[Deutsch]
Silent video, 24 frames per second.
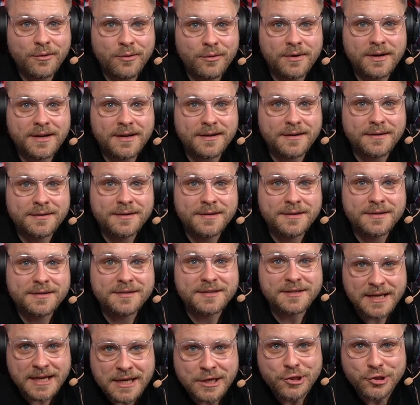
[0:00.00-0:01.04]
oder
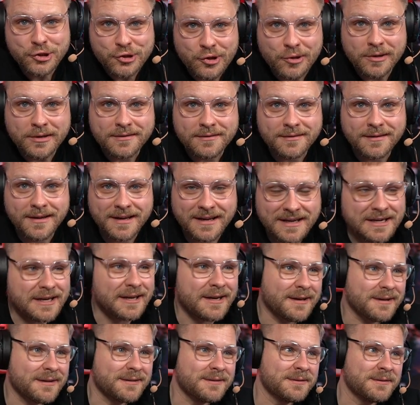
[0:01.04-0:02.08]
Slingshot
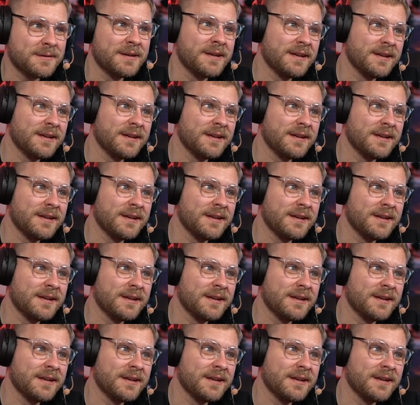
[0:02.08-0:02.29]
erklären.